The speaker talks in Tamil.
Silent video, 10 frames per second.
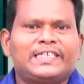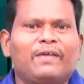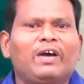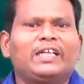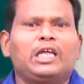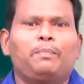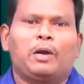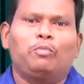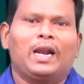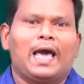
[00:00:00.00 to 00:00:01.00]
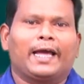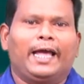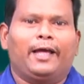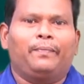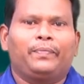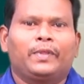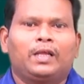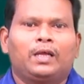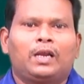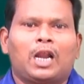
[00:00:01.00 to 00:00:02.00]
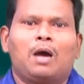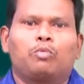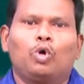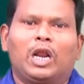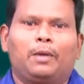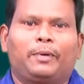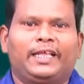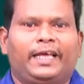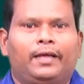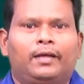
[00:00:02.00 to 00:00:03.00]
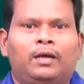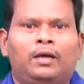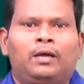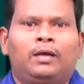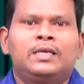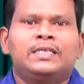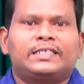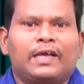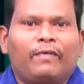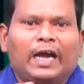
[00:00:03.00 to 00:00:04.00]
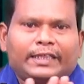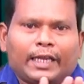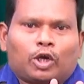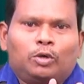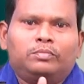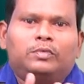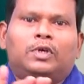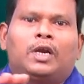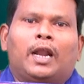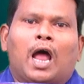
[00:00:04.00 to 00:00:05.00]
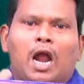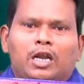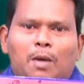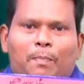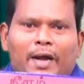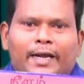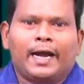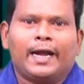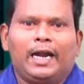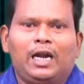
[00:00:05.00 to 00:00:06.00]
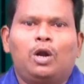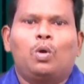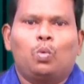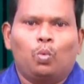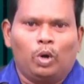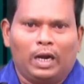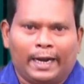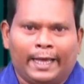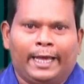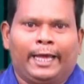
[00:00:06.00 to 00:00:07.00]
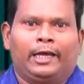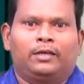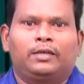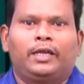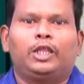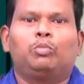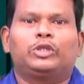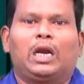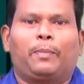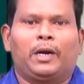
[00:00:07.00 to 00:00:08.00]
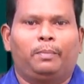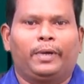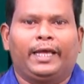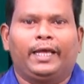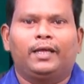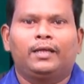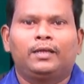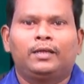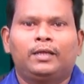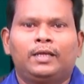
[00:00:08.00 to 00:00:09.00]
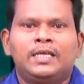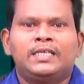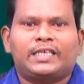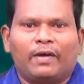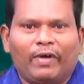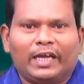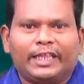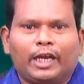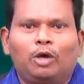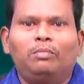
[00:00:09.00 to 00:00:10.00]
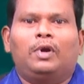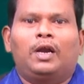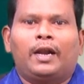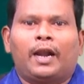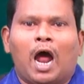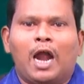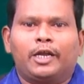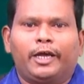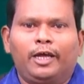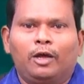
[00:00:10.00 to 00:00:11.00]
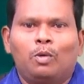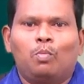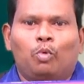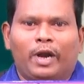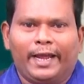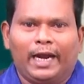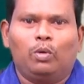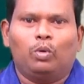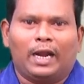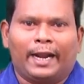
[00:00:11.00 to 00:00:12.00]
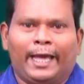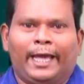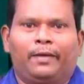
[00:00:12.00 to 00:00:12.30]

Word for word: செவ்வகத்தின் பண்புகளாக நாம் கூற இருப்பது செவ்வகத்திற்கும் நான்கு பக்கங்கள் உள்ளன இது முதல் பண்பு செவ்வகத்திற்கும் நான்கு முனைகள் உள்ளன